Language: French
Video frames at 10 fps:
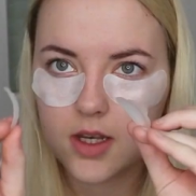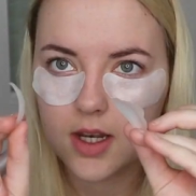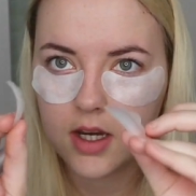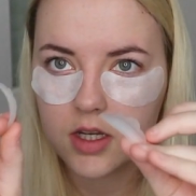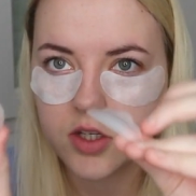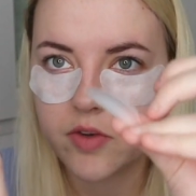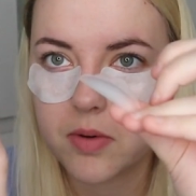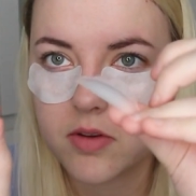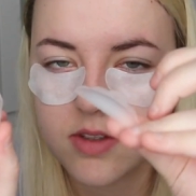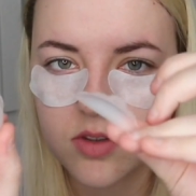Là, je vais
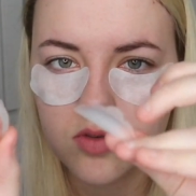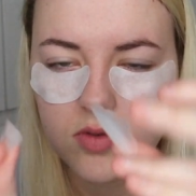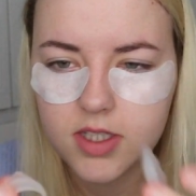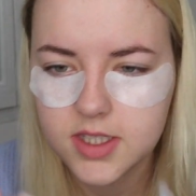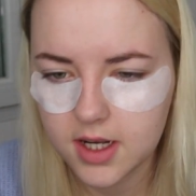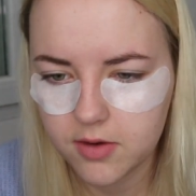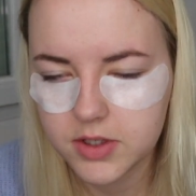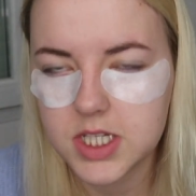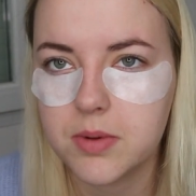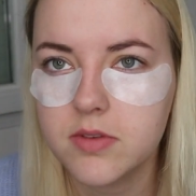prendre ces deux coussinets-là. En
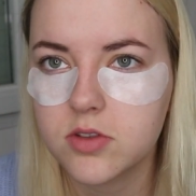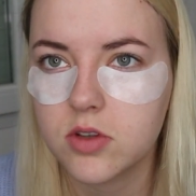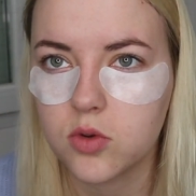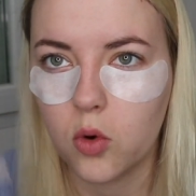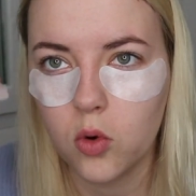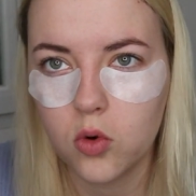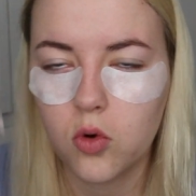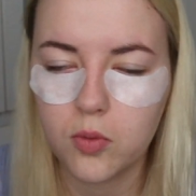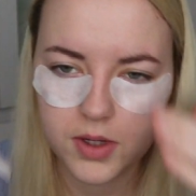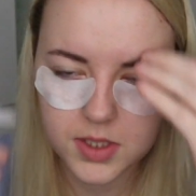fait, j'ai pas envie que ce soit trop
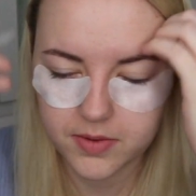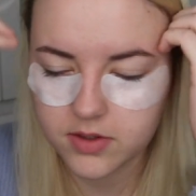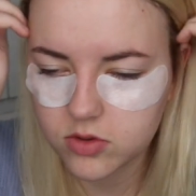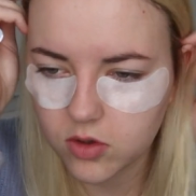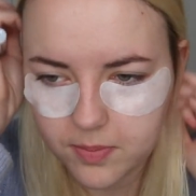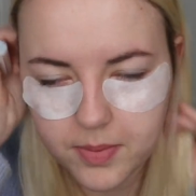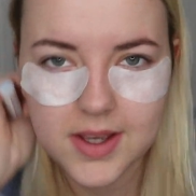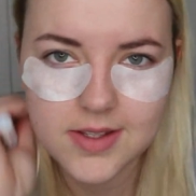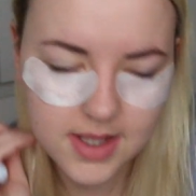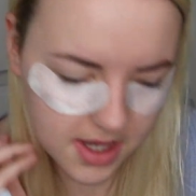recourbé, j'ai pas envie que ce soit pas
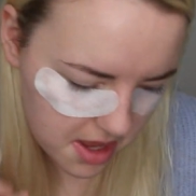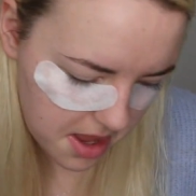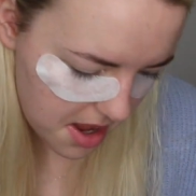assez.